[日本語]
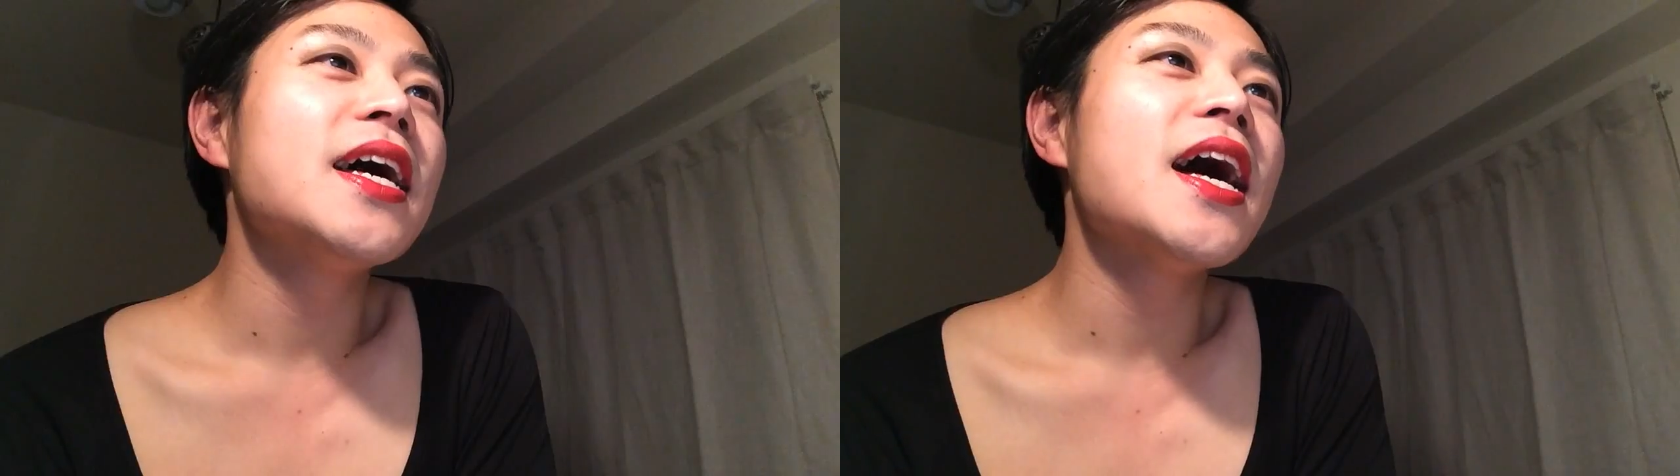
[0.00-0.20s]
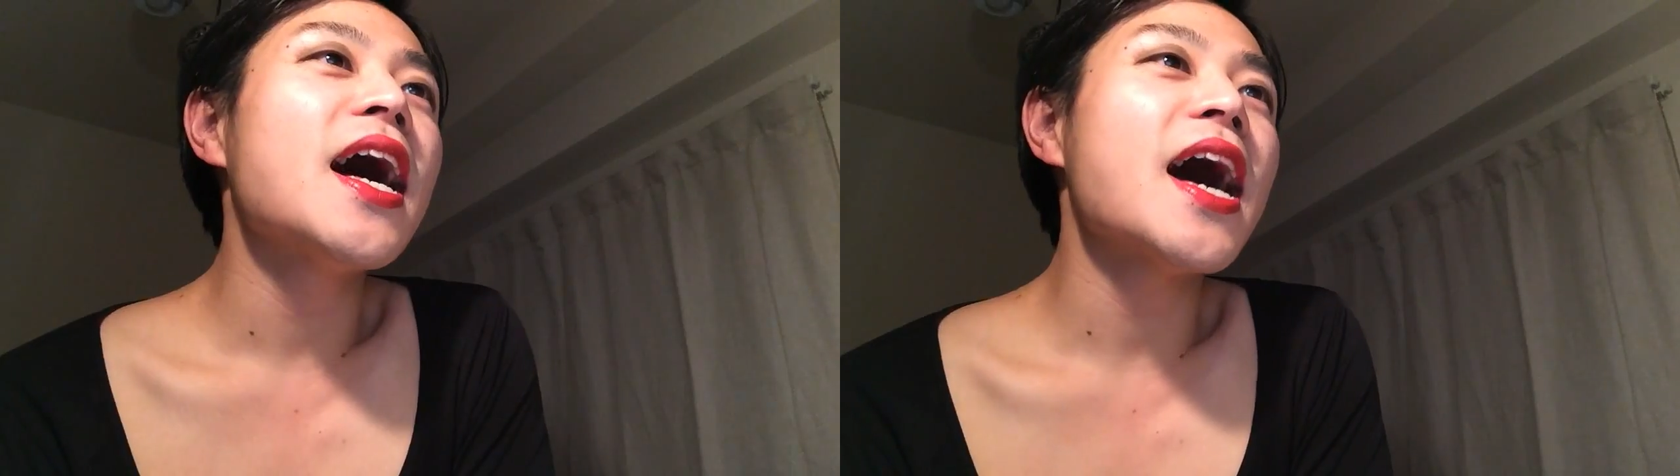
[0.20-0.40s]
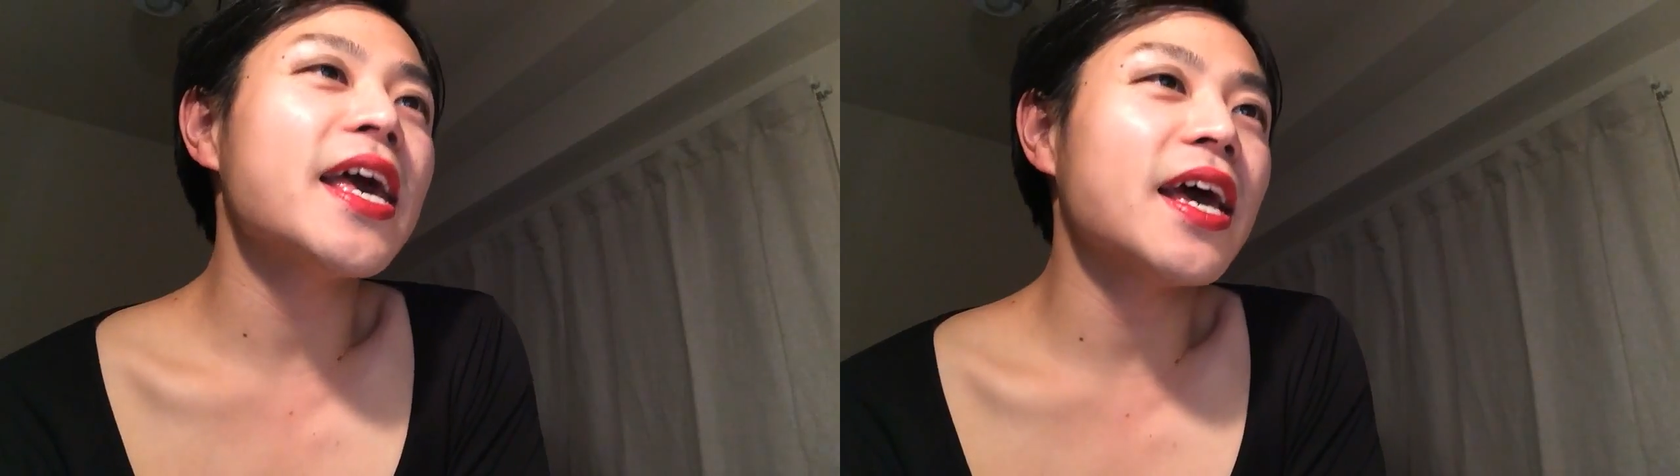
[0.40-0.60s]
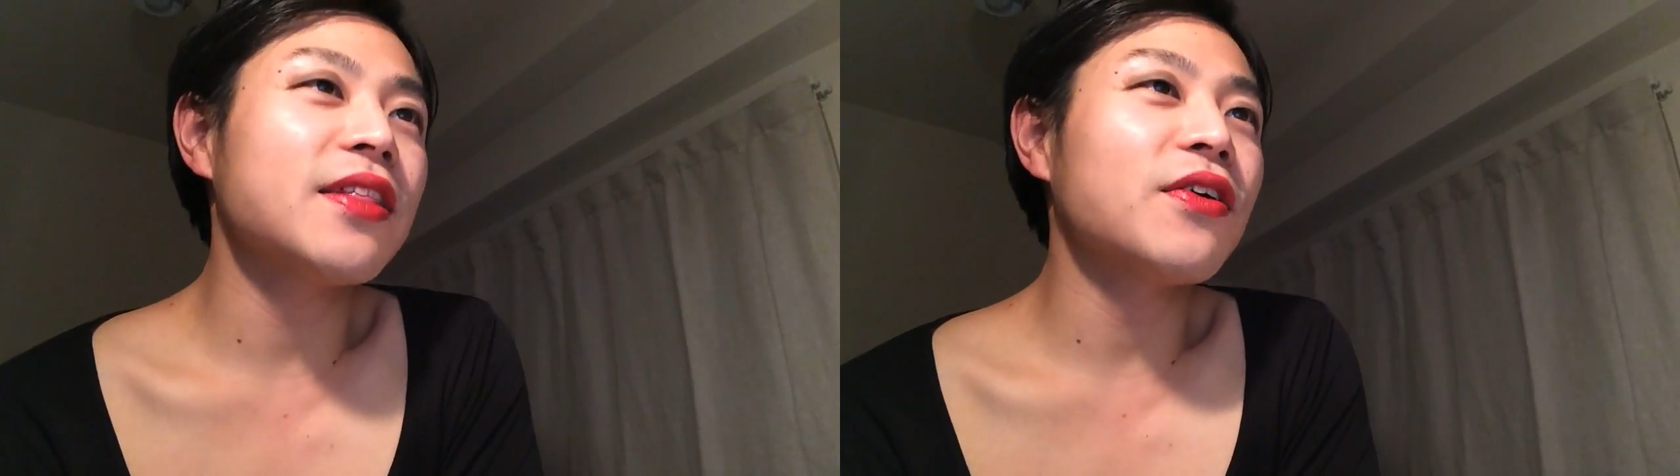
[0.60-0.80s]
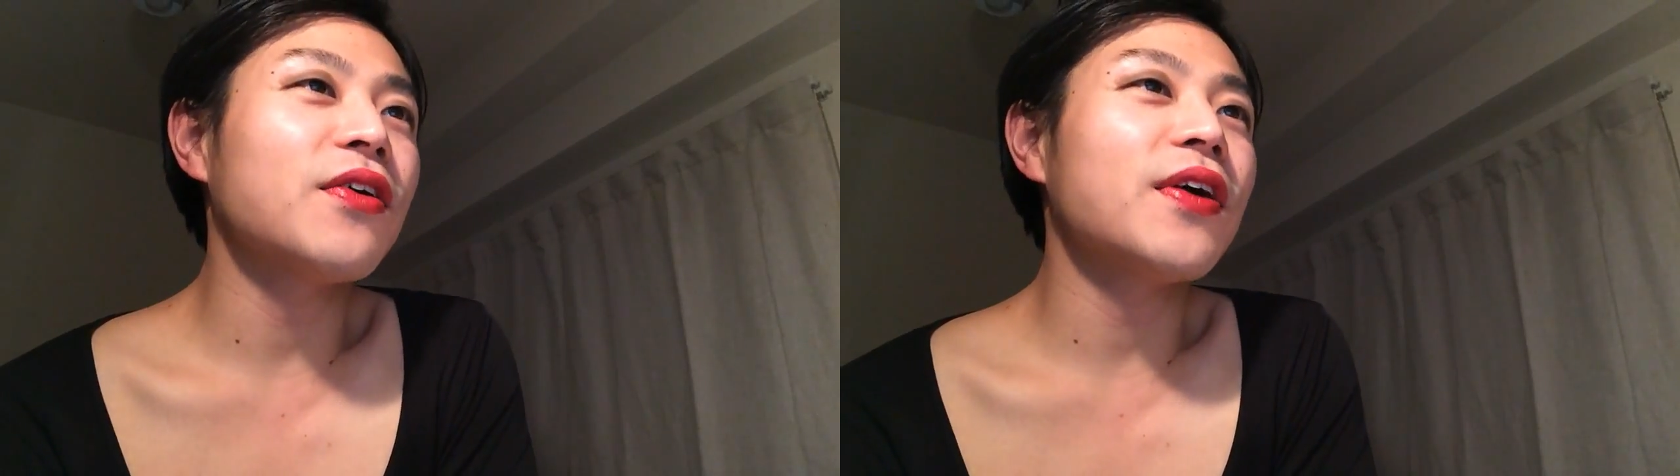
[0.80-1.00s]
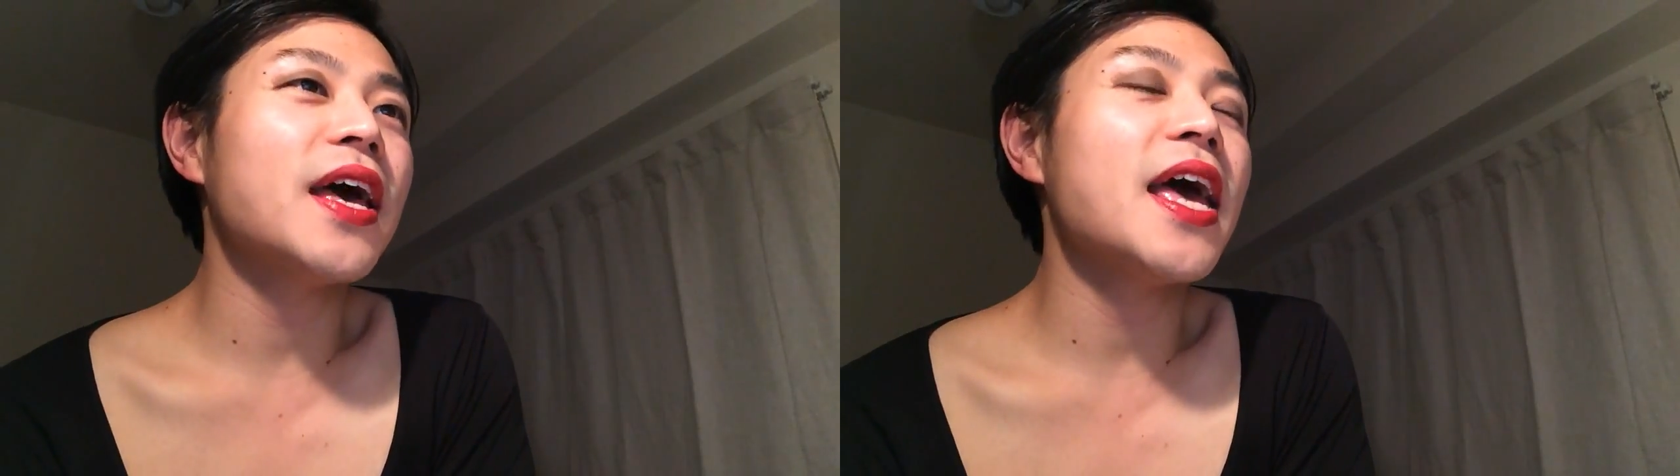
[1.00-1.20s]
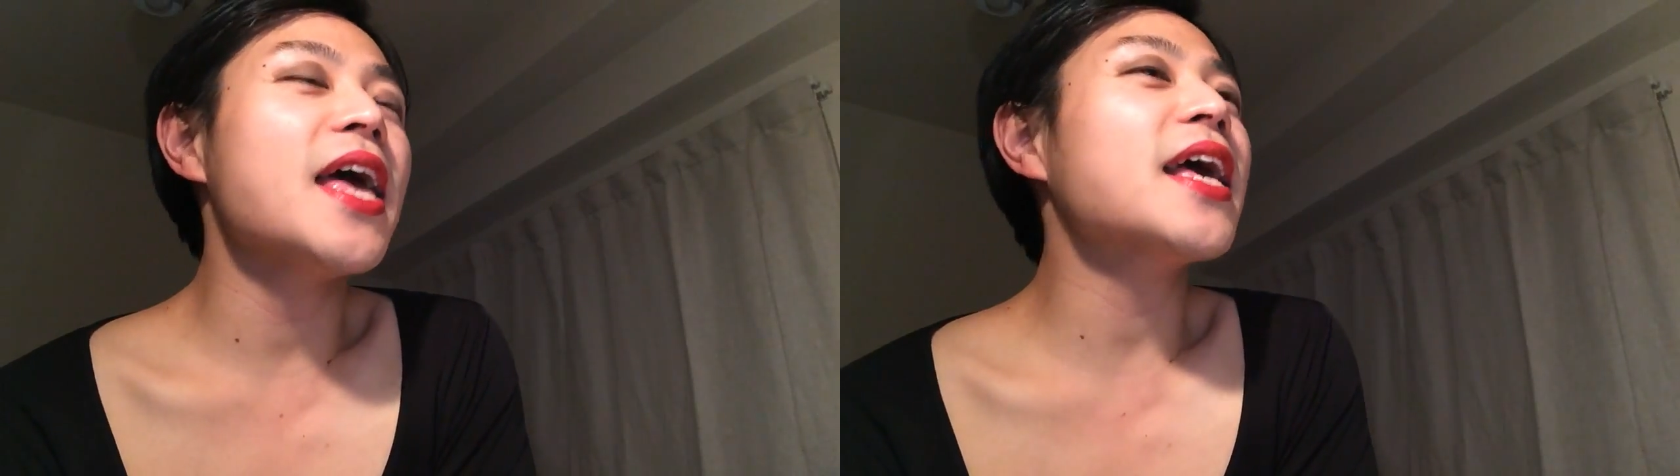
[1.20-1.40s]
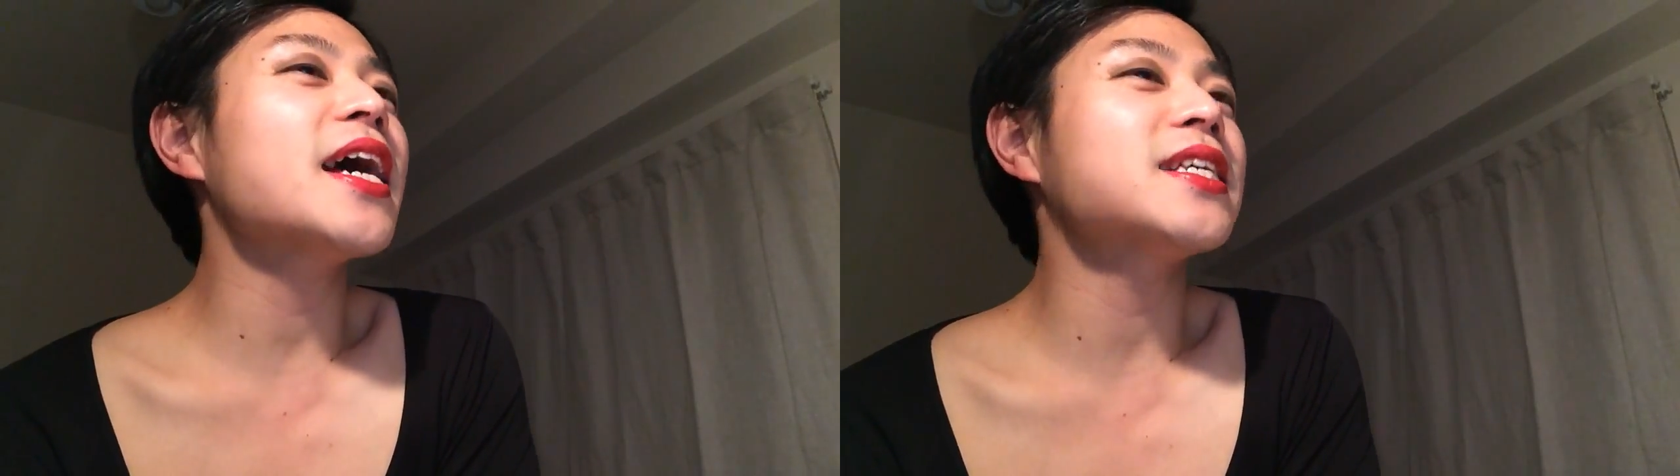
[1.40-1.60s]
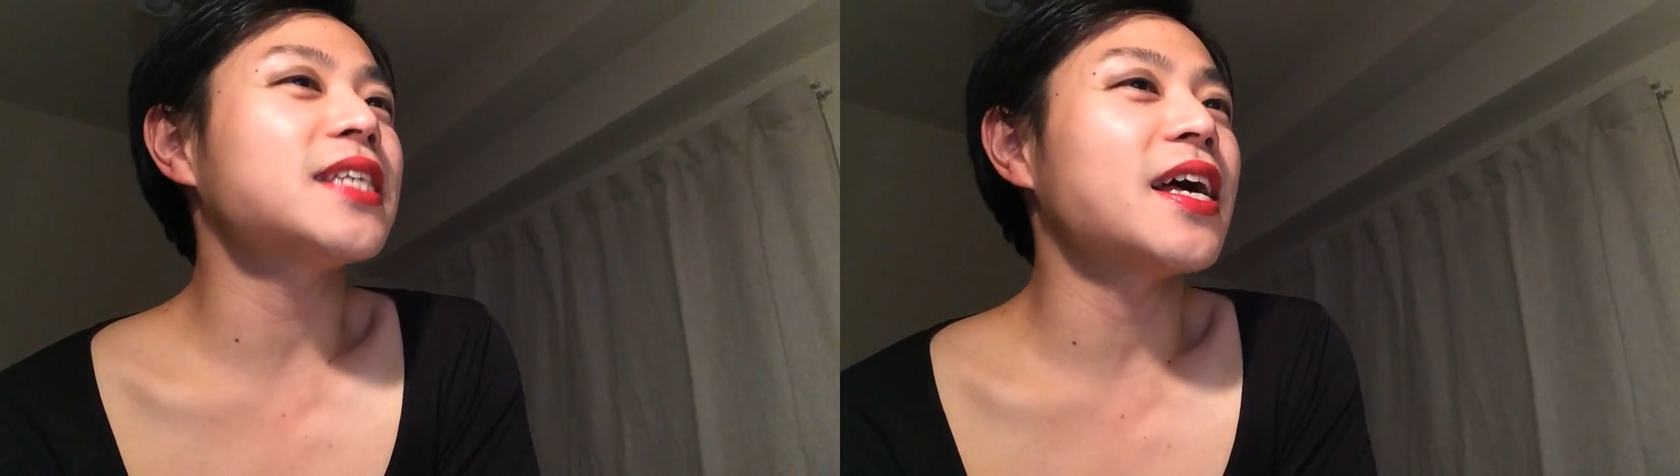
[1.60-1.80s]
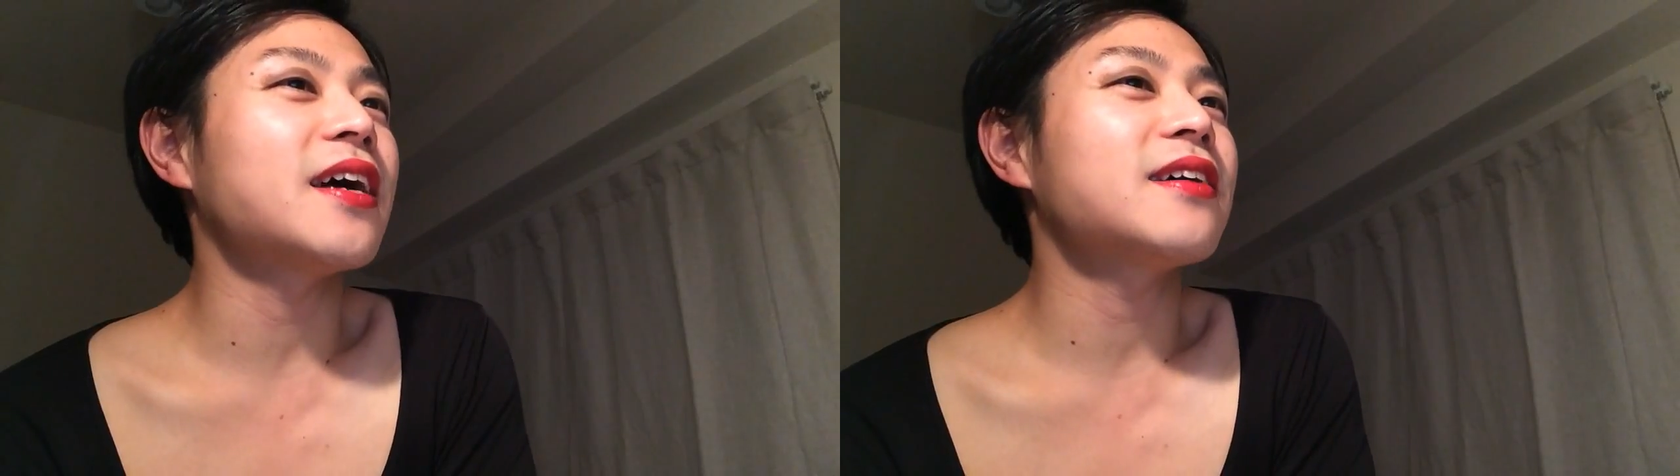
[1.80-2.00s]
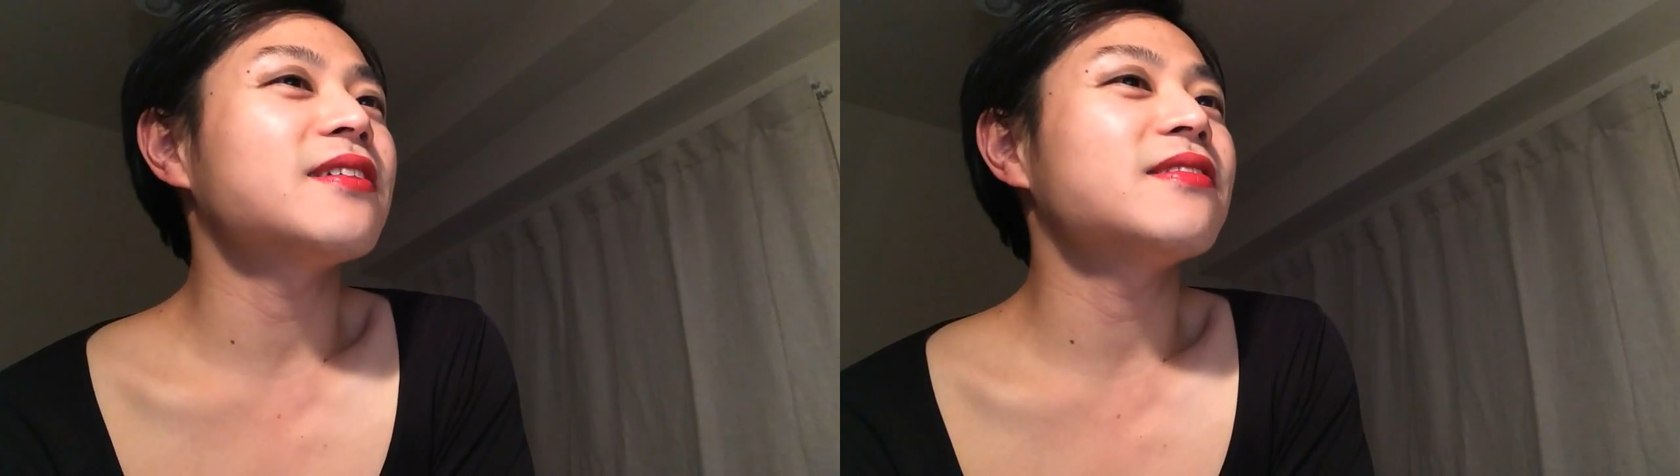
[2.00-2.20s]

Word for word: なってねやのエカさん